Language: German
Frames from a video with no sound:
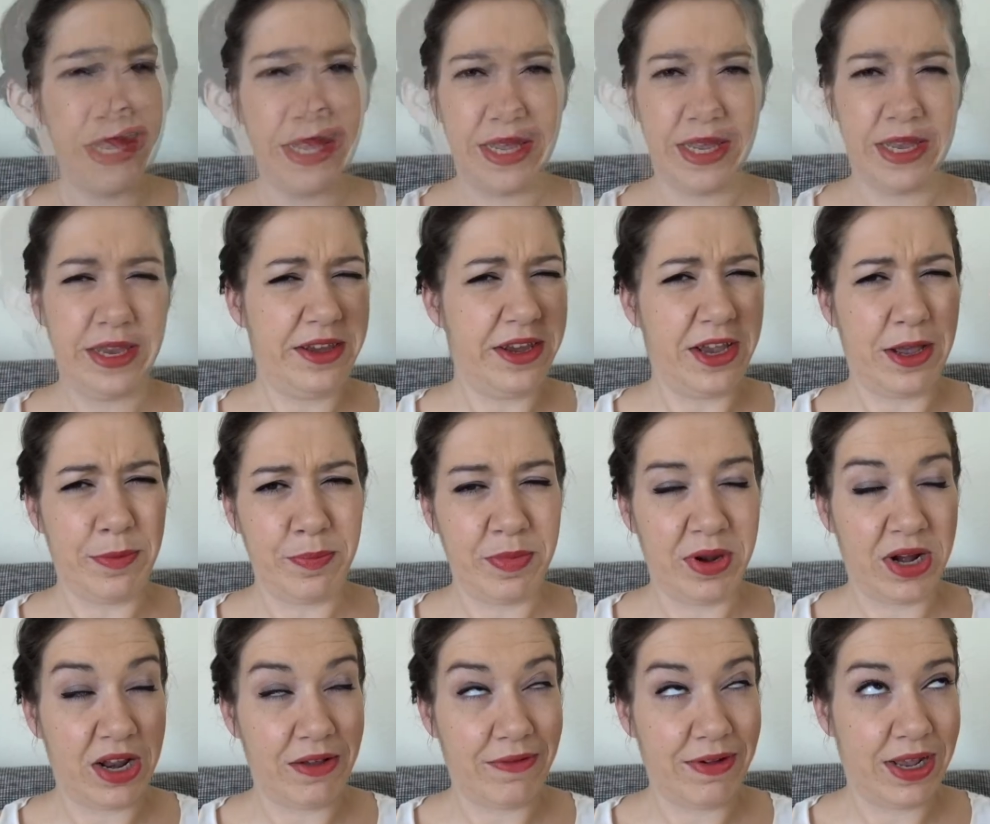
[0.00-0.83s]
Ich habe
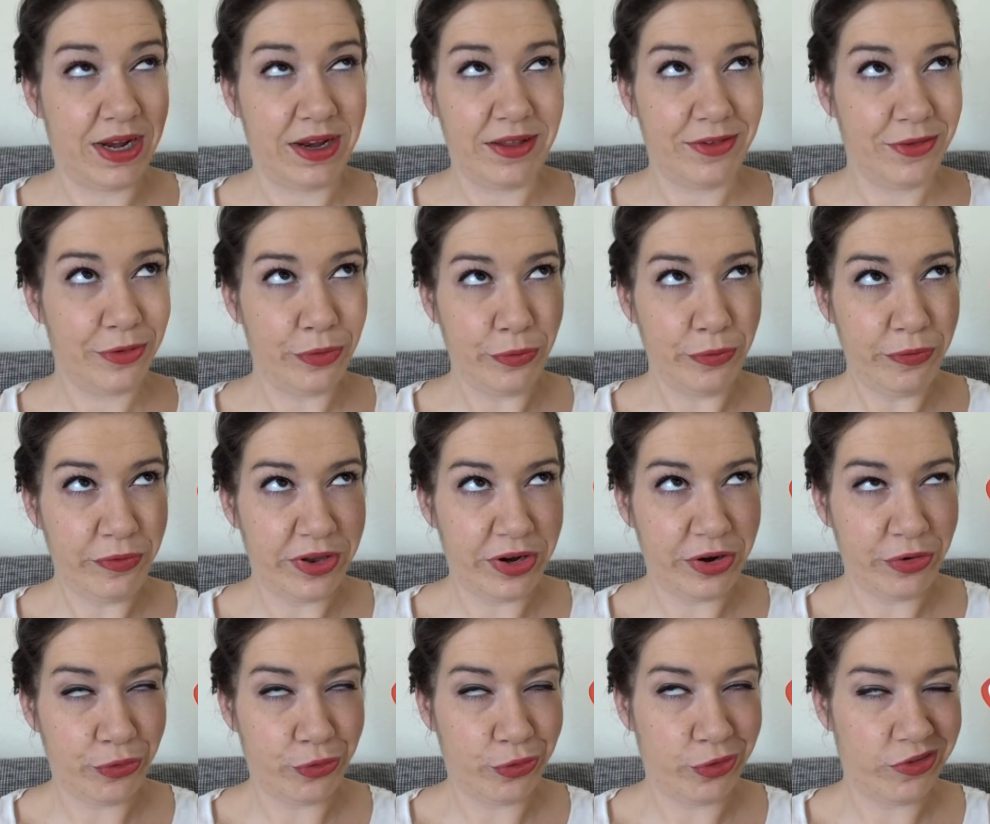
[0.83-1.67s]
mittlerweile so
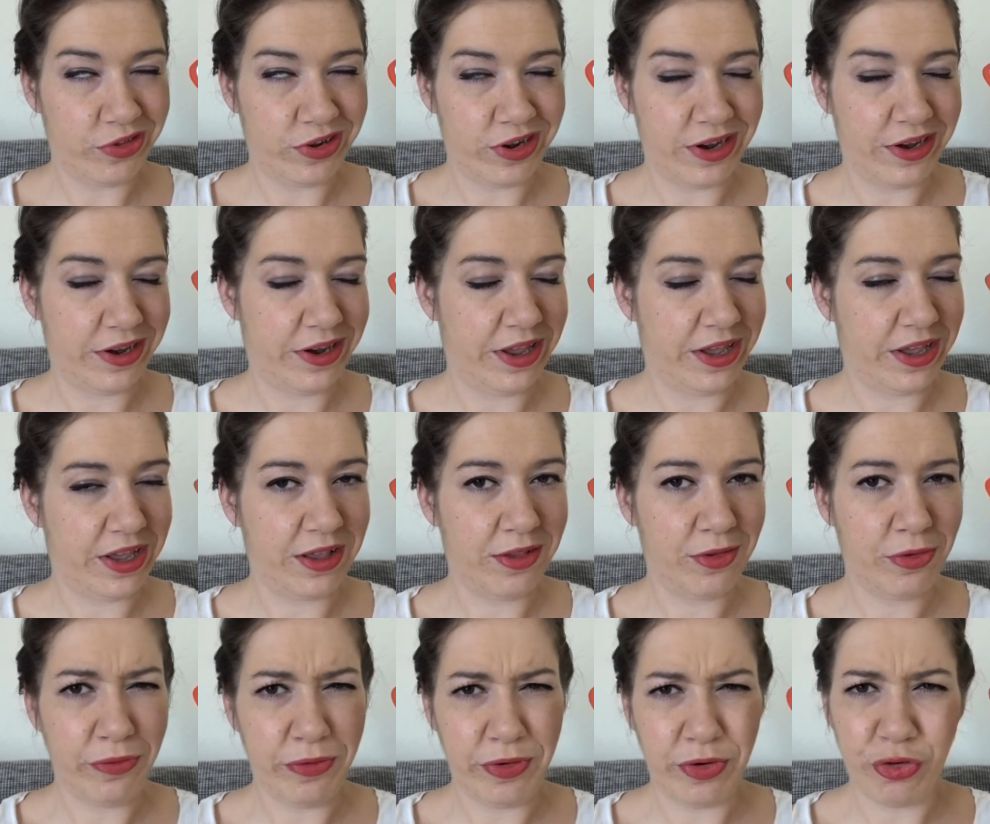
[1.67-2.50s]
viele
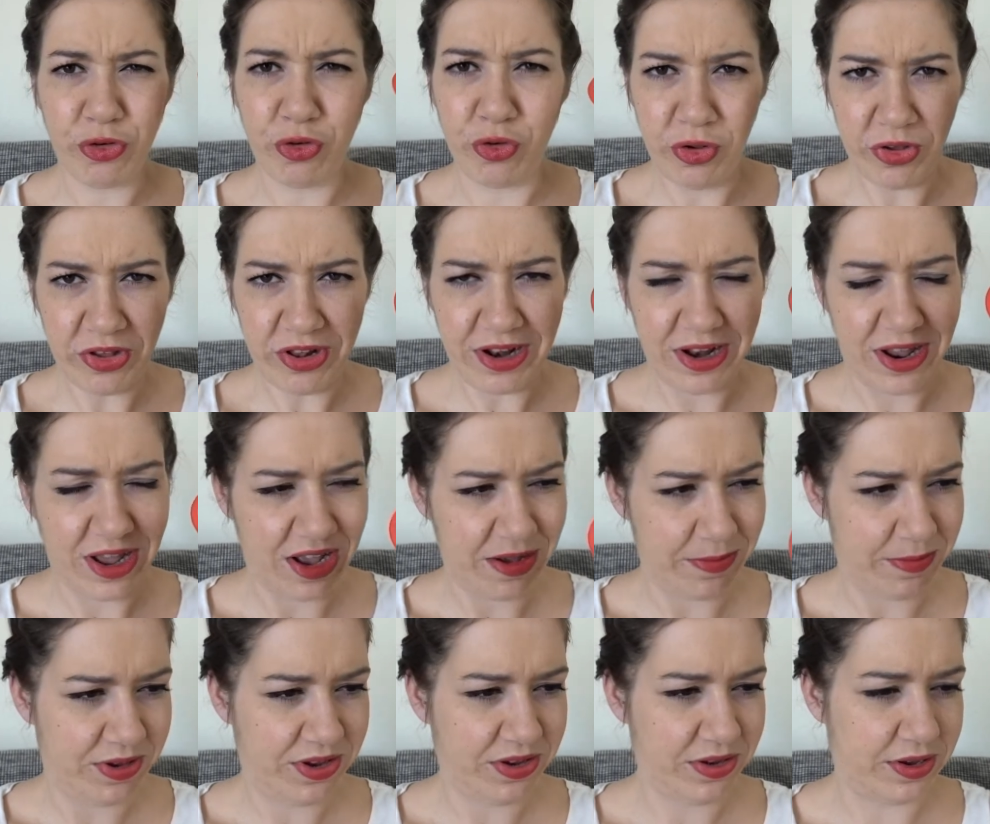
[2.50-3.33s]
Schlüsselanhänger, so viele Schlüssel
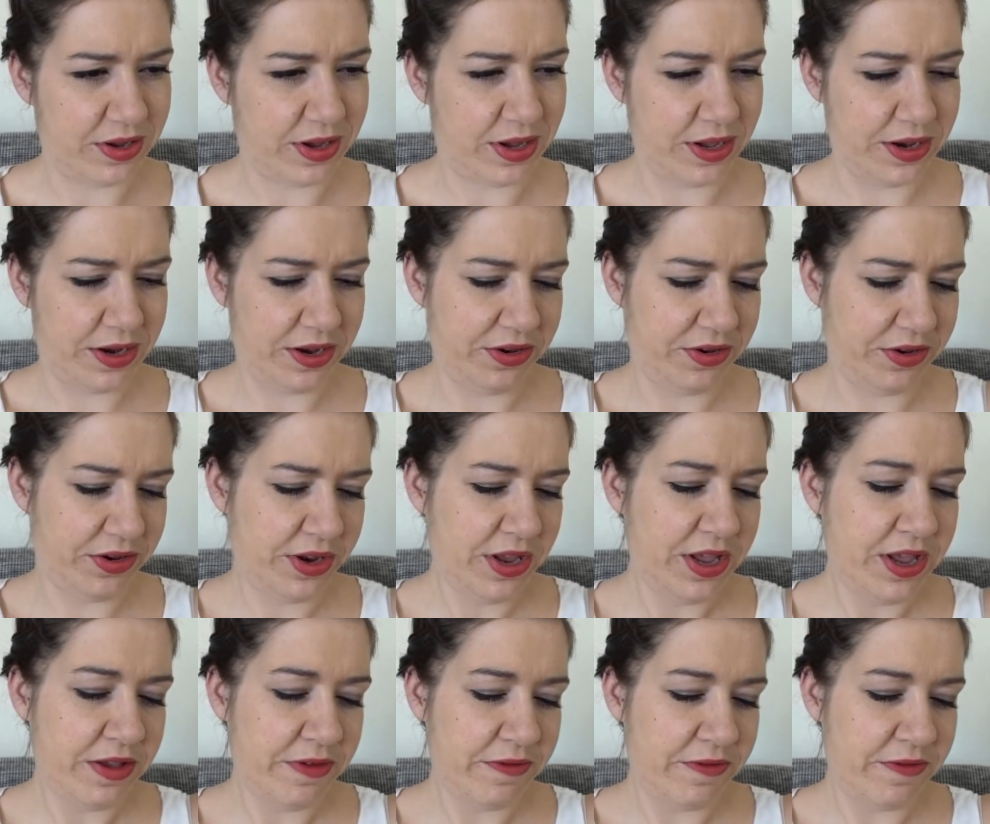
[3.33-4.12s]
habe ich gar nicht.